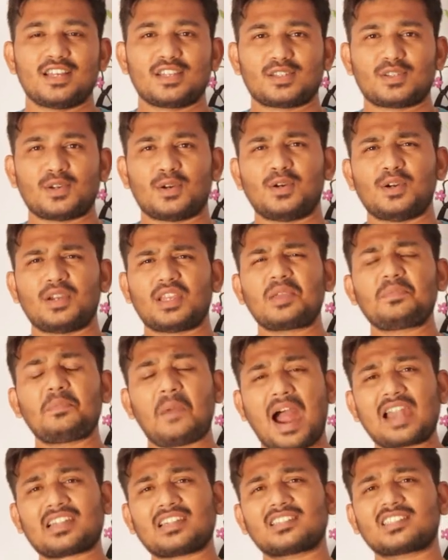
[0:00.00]
సో ఈ
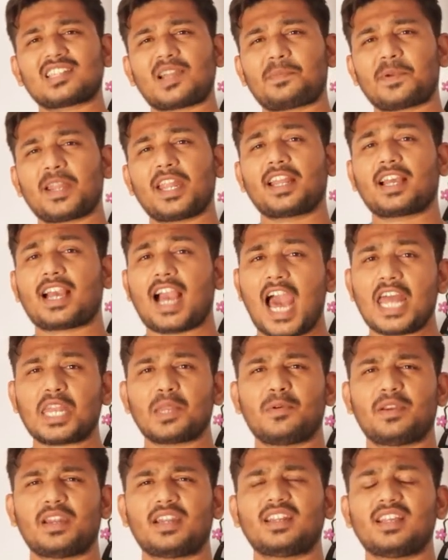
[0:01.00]
మాటలు చెప్పడానికి
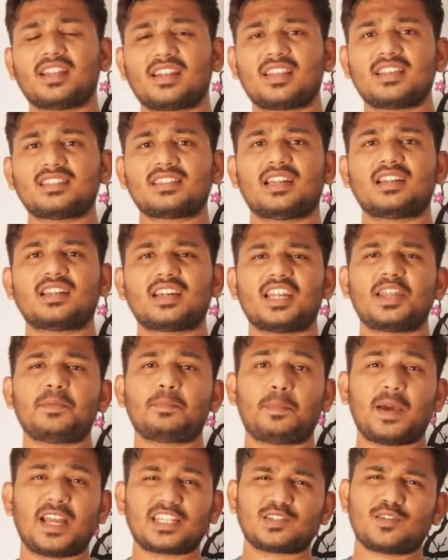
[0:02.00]
కారణం ఏంటంటే రీసెంట్గా
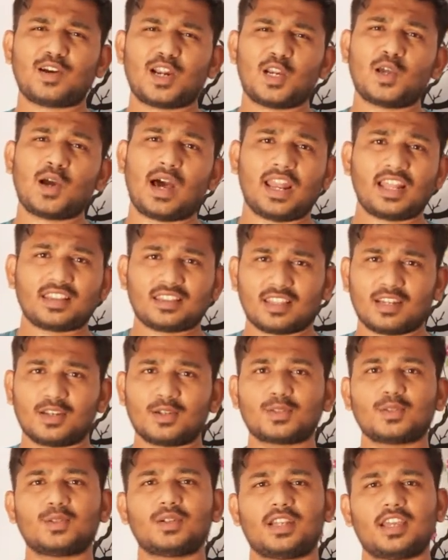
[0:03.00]
నేను బెజవాడలో అలా
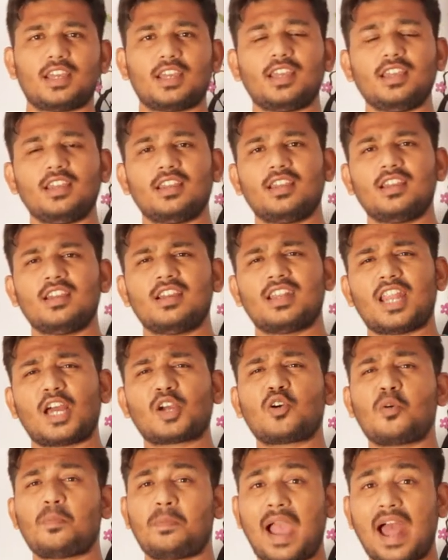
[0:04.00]
తిరుగుతుంటే
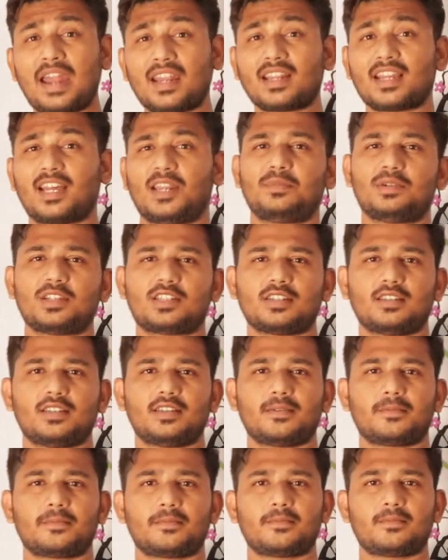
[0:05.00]
నాకు ఒక బ్యానర్
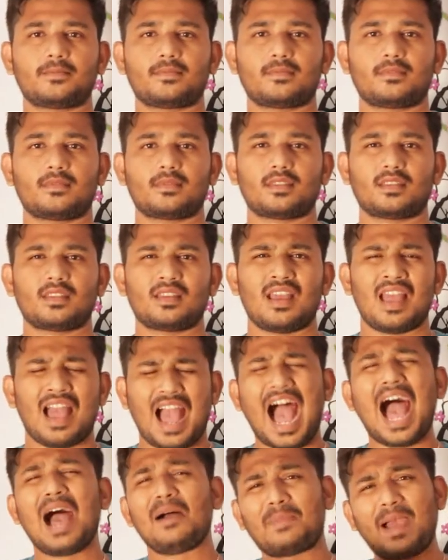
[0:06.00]
కనిపించింది
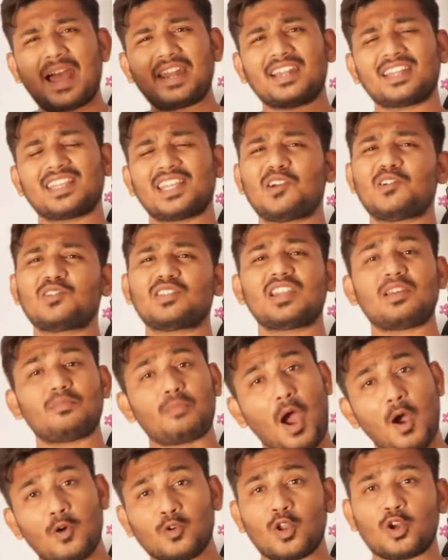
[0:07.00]
ఆ బ్యానర్ది ఏముంది
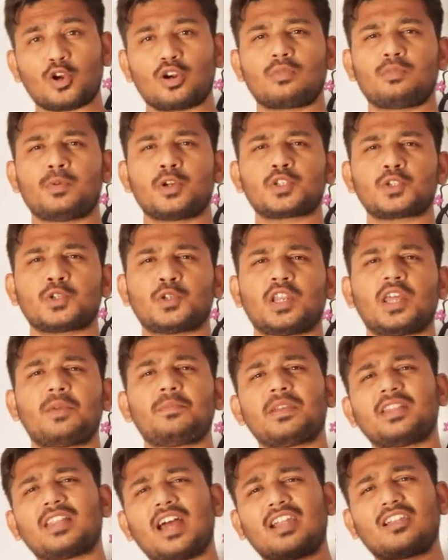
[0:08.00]
మా ఊళ్ళో కూడా బొచ్చులు ఉన్నాయి
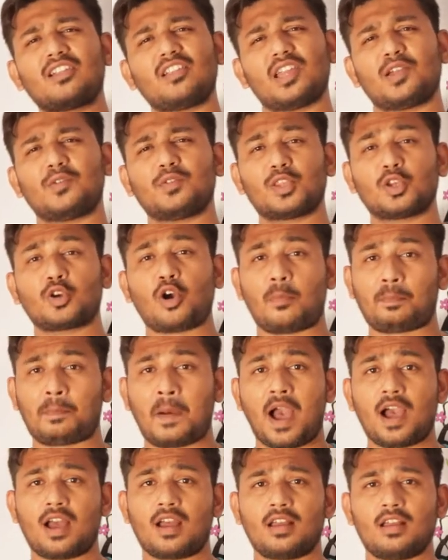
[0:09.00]
మీ దాంట్లో ఏముంది గొప్ప
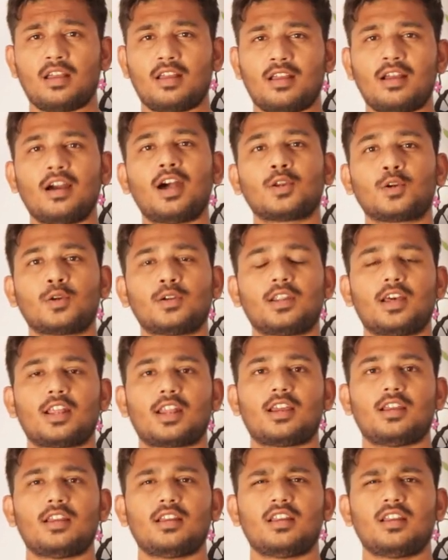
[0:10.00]

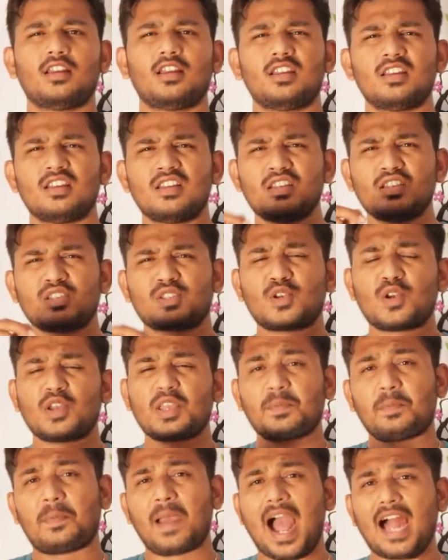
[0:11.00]
అనుకుంటున్నారా సో
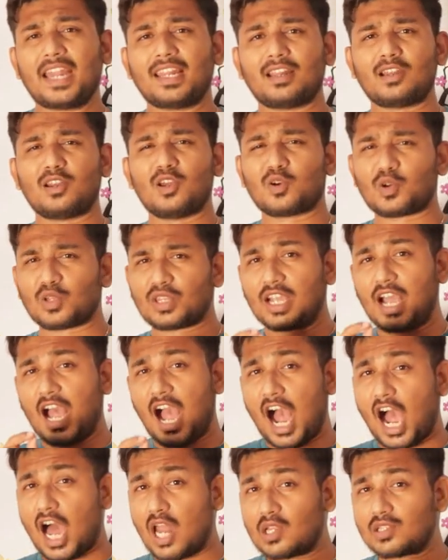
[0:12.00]
ఈ బ్యానర్లో కొద్దిగా
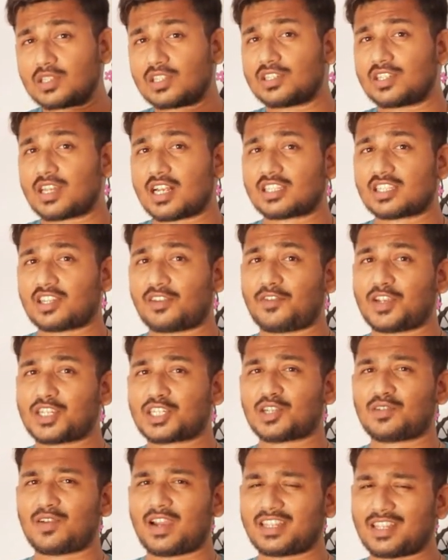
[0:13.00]
ఆలోచించాల్సిన
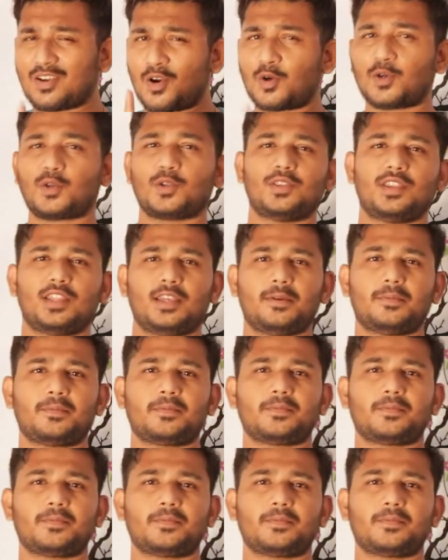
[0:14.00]
విషయం అయితే ఒకటి ఉంది